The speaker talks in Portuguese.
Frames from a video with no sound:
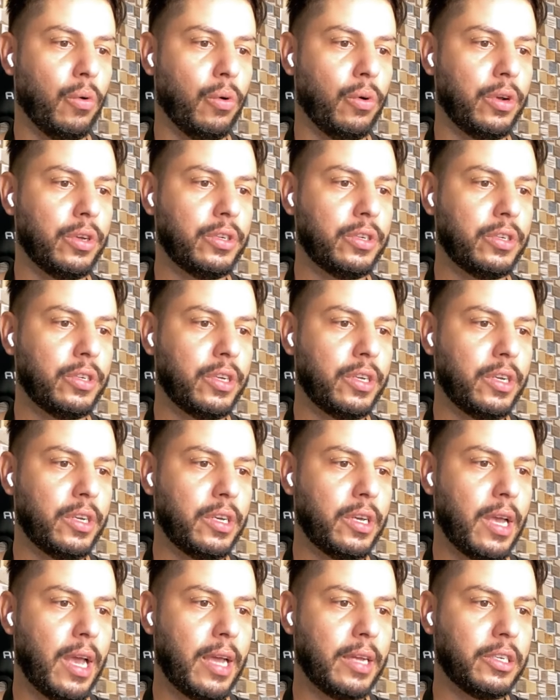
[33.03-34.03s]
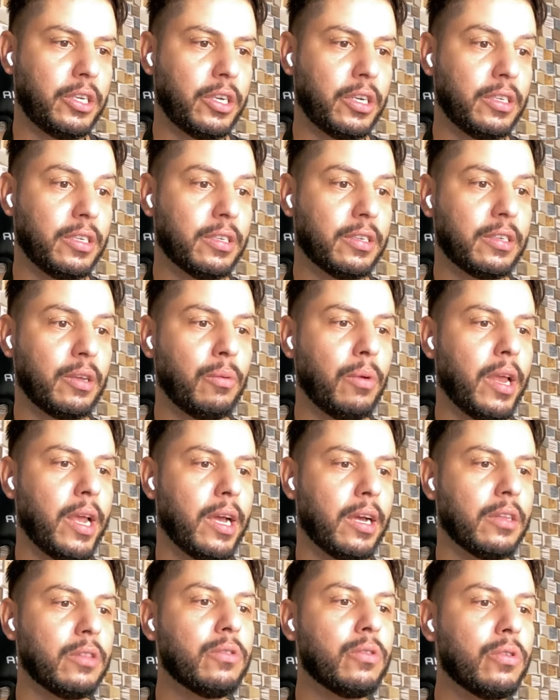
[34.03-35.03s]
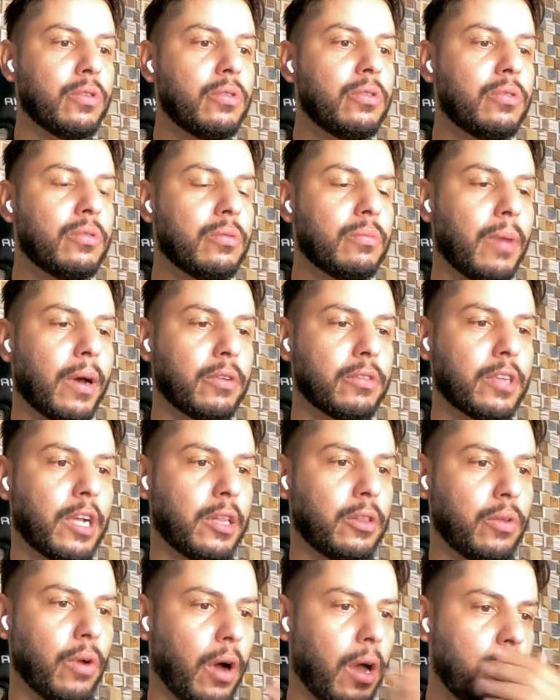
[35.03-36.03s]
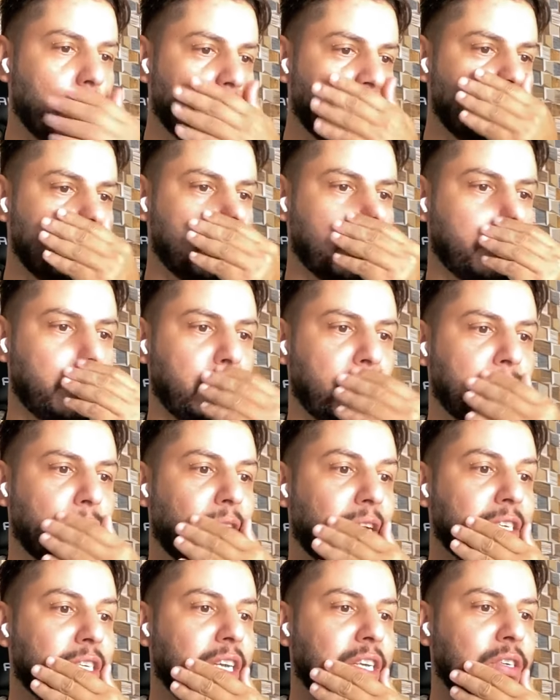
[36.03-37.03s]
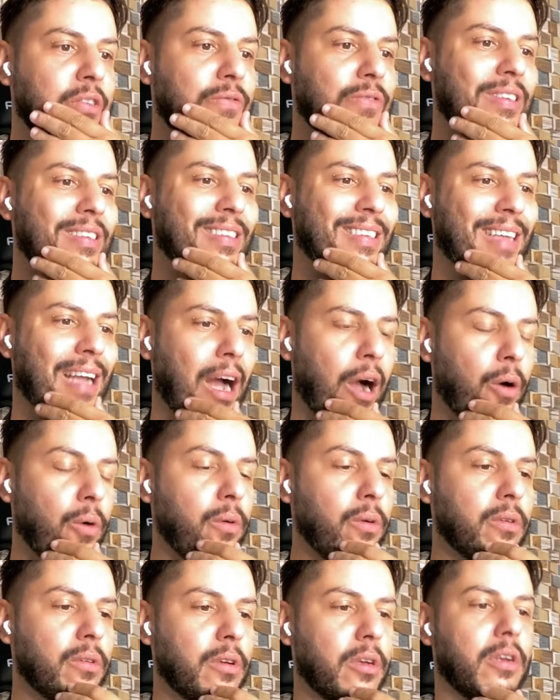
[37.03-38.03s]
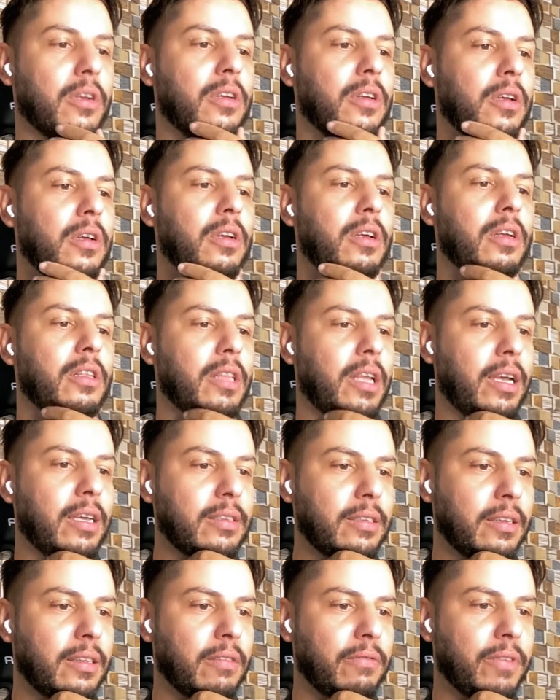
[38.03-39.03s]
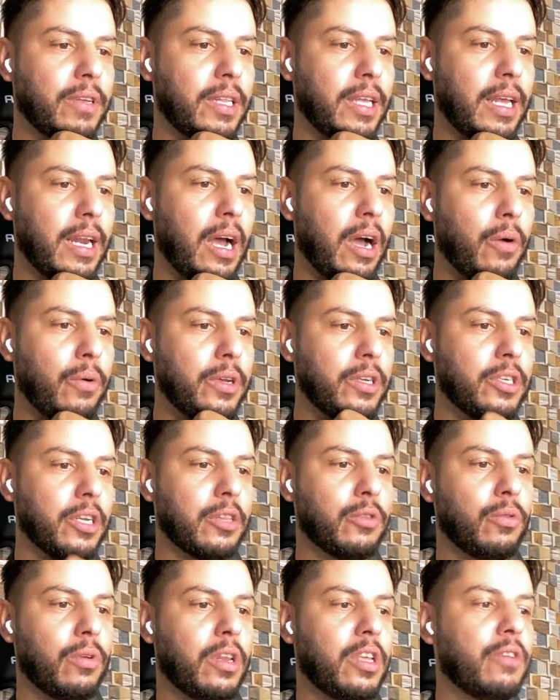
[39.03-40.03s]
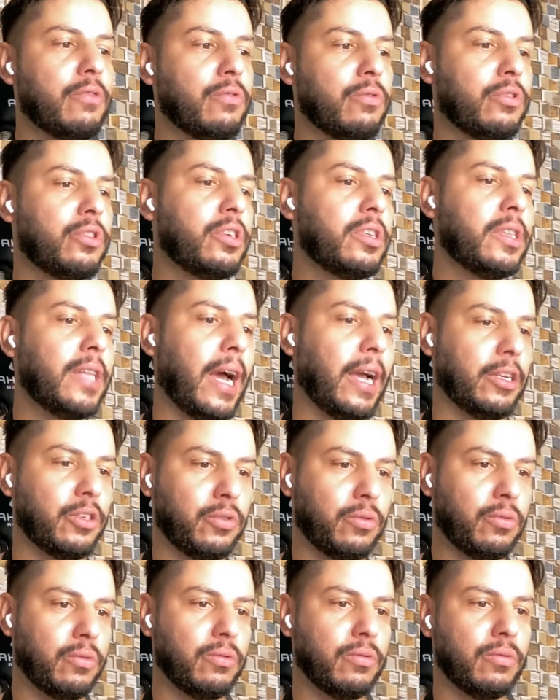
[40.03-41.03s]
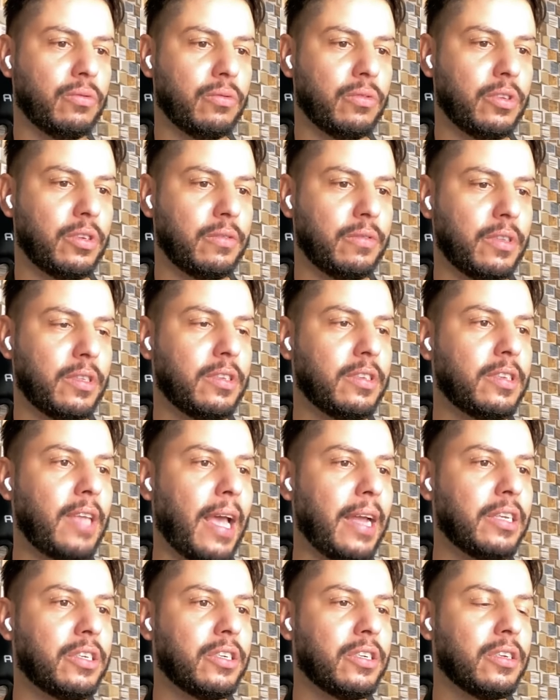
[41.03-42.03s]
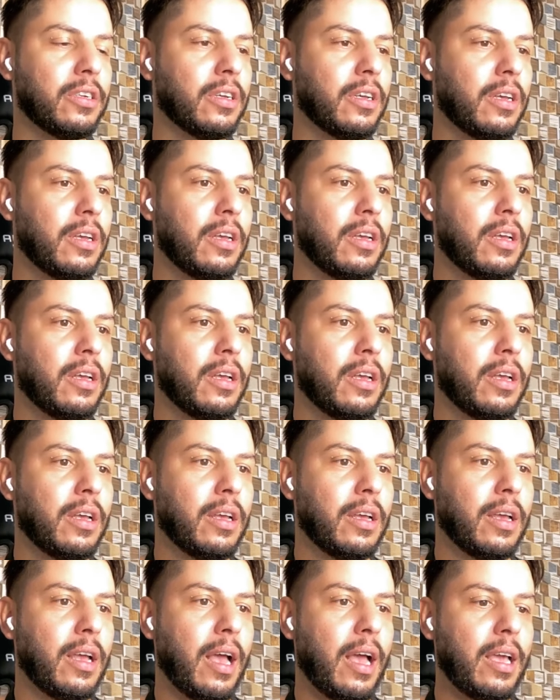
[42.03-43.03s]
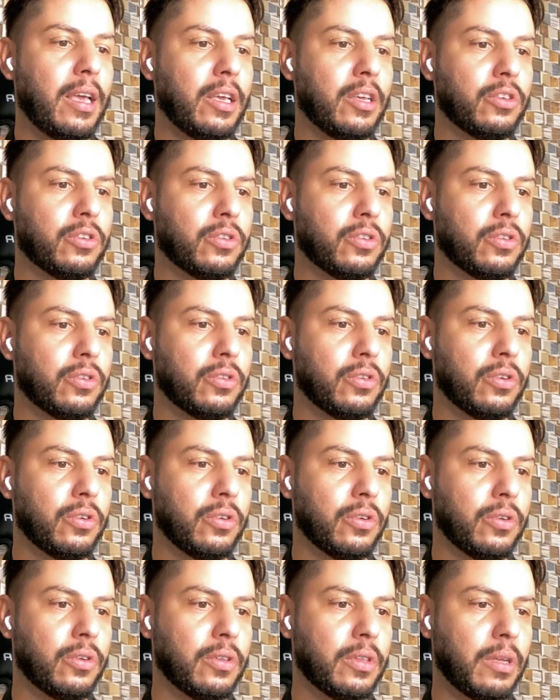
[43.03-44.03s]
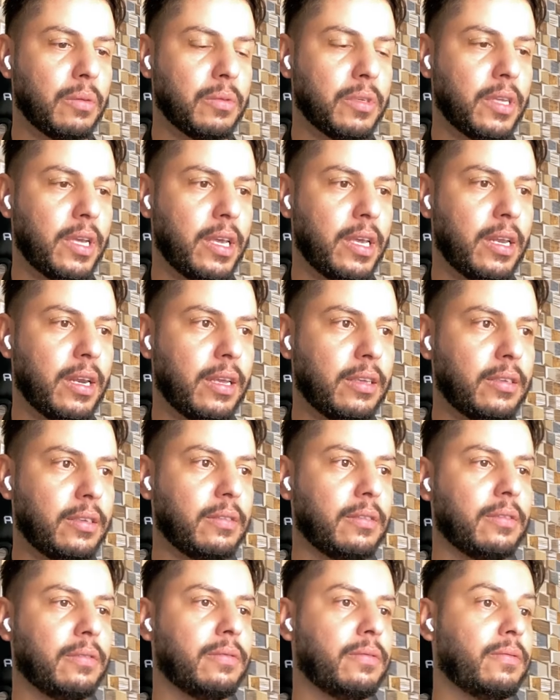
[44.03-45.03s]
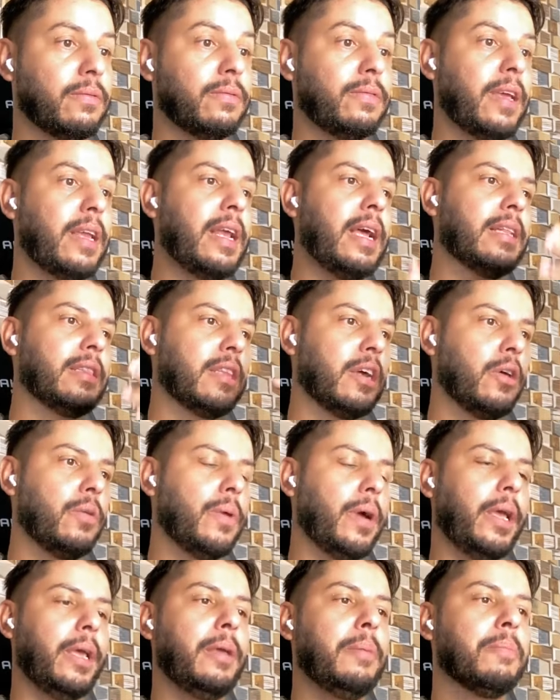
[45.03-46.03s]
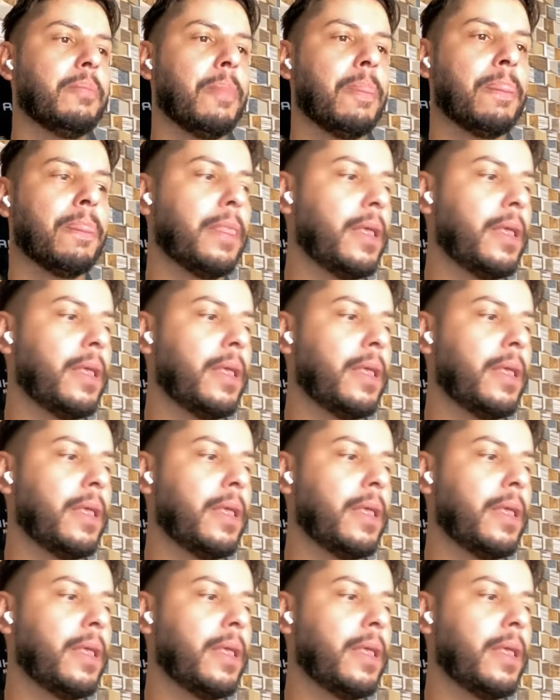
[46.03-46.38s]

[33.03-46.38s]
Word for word: Hoje é dia de São Leandro para os católicos, dia do agente fiscal da Receita Federal e dia do livro didático, dia 27. É isso. Estamos aí nesse né, feriadão aí.